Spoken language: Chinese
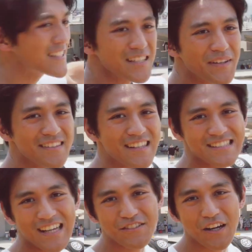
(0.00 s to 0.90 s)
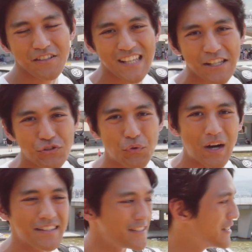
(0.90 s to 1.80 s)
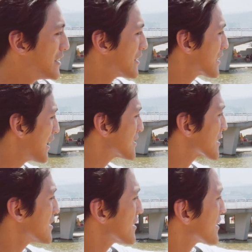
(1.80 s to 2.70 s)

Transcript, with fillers: 这边，等一下都要下水玩了。那它这个